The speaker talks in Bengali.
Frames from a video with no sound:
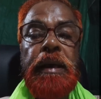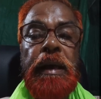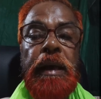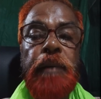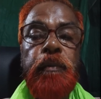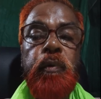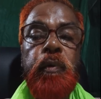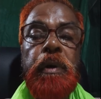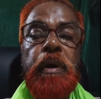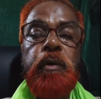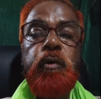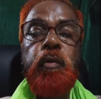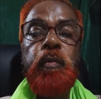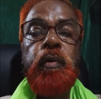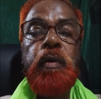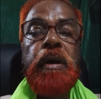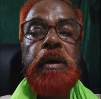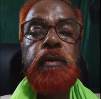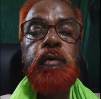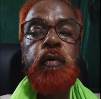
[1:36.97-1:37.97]
এক ফোঁটা দুই
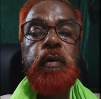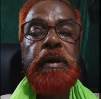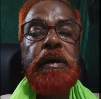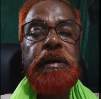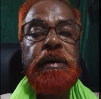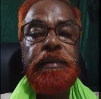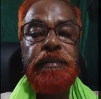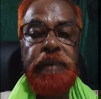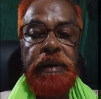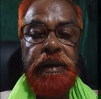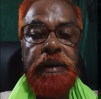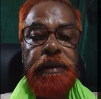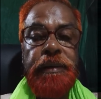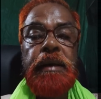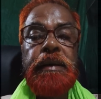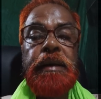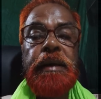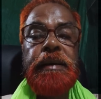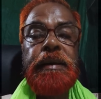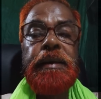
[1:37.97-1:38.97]
ফোঁটা চোখে দিবেন
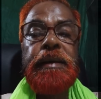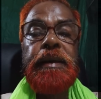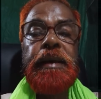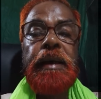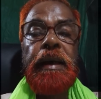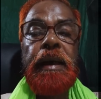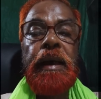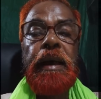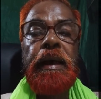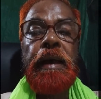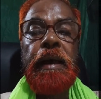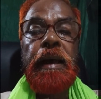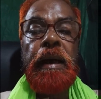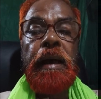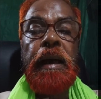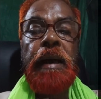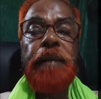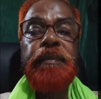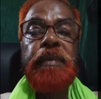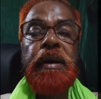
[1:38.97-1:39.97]
তাতে
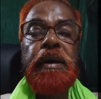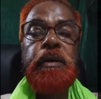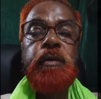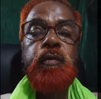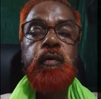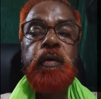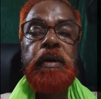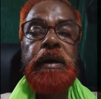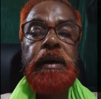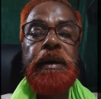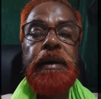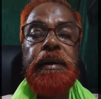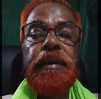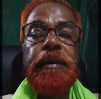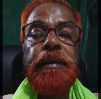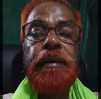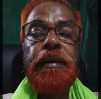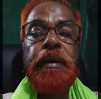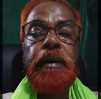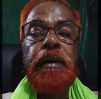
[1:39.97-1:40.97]
আপনার চোখের
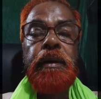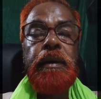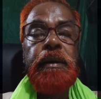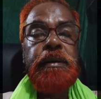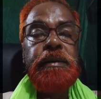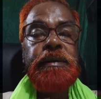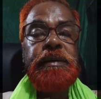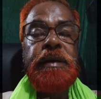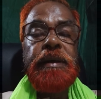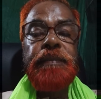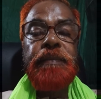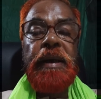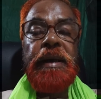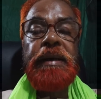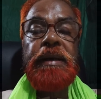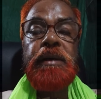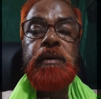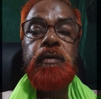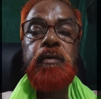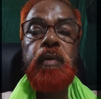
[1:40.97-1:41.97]
যে
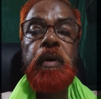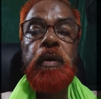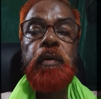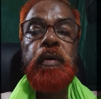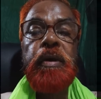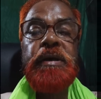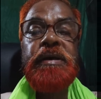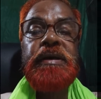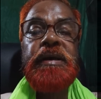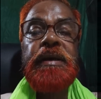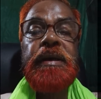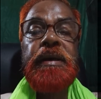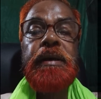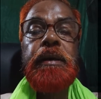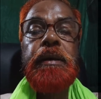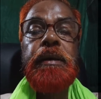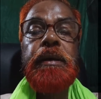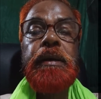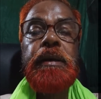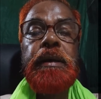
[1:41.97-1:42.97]
ভাইরাসগুলো রয়েছে
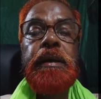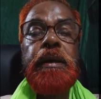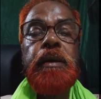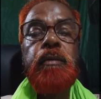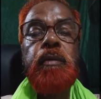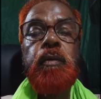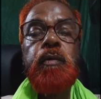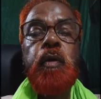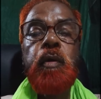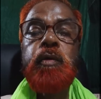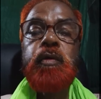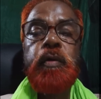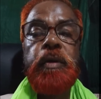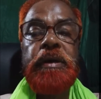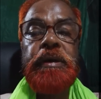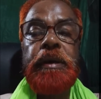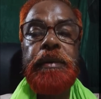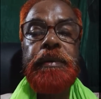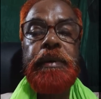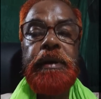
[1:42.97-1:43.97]
এগুলো ধ্বংস
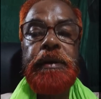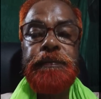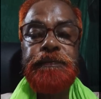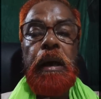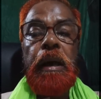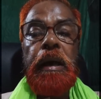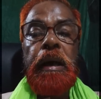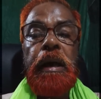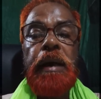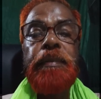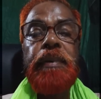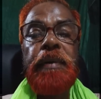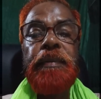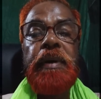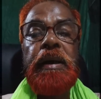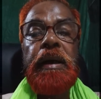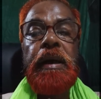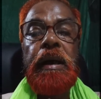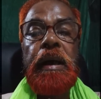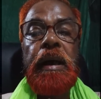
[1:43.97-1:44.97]
হয়ে যাবে এইভাবে
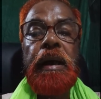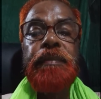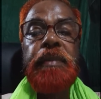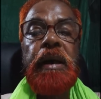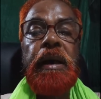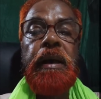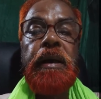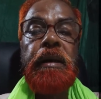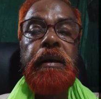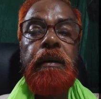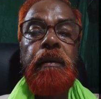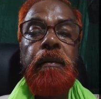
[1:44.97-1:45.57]
আপনার